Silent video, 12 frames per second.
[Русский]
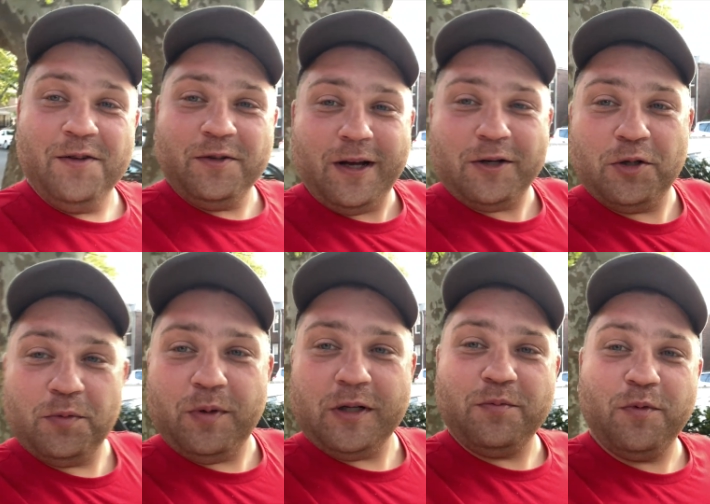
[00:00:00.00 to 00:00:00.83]
Так что
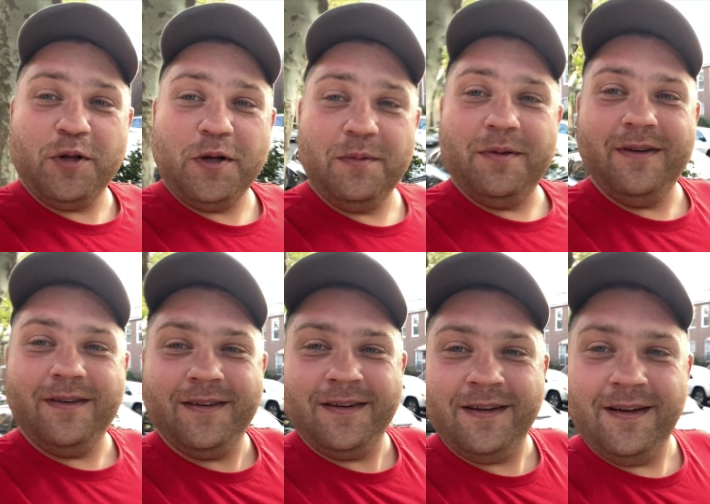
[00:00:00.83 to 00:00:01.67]
посмотрим,
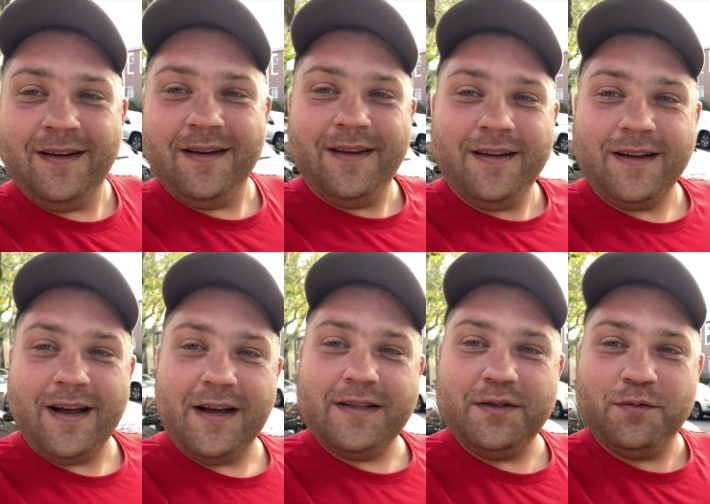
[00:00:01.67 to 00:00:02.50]

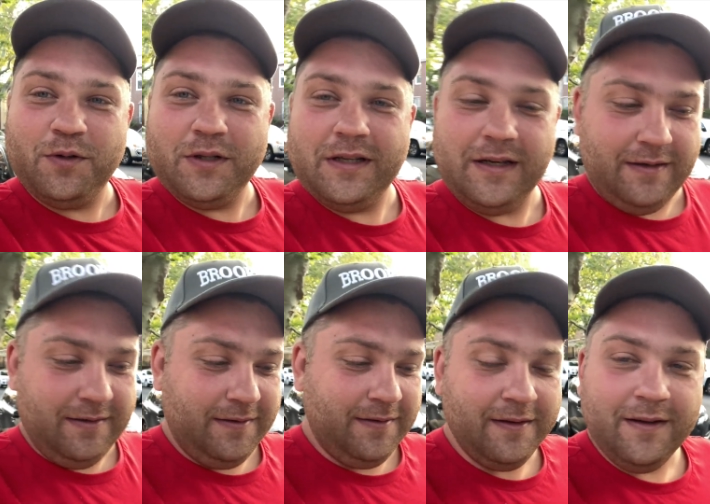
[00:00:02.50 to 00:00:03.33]
как сегодня
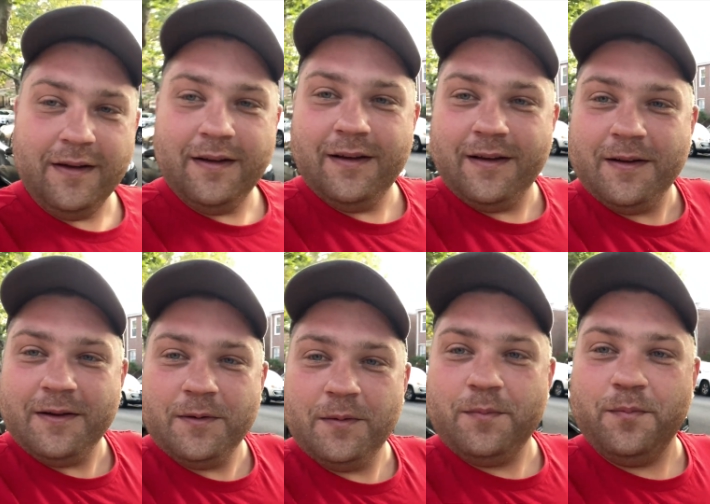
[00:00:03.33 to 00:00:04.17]

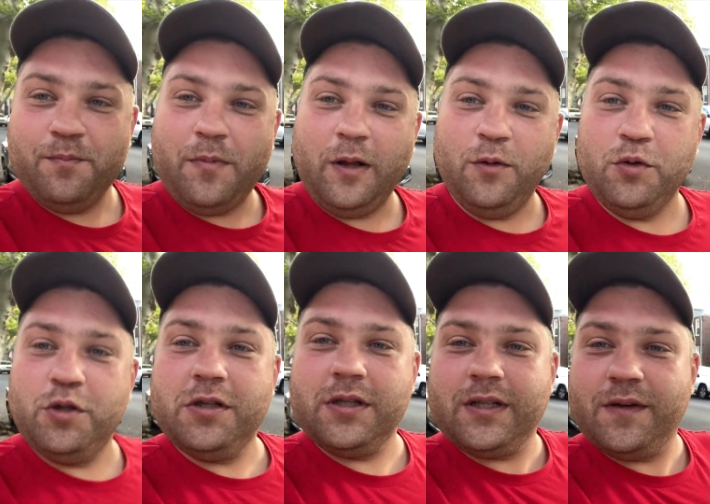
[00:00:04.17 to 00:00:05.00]

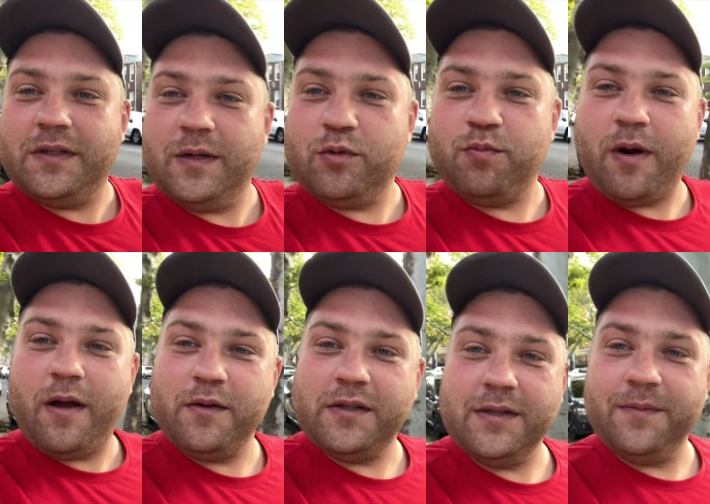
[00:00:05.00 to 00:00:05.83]
получится совсем
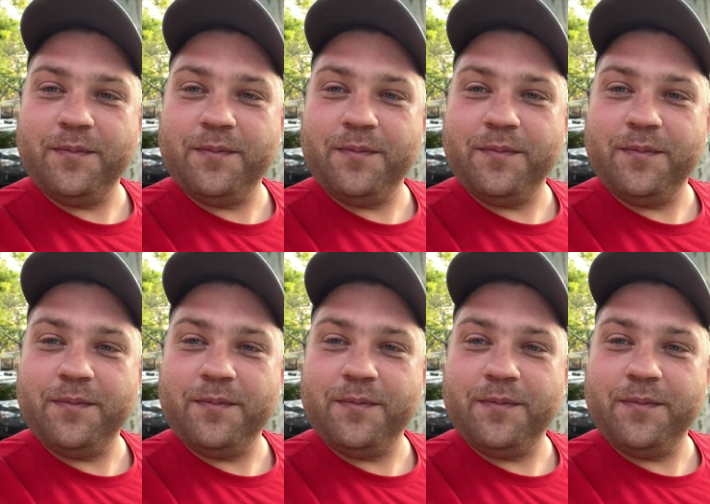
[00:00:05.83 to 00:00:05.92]
справиться.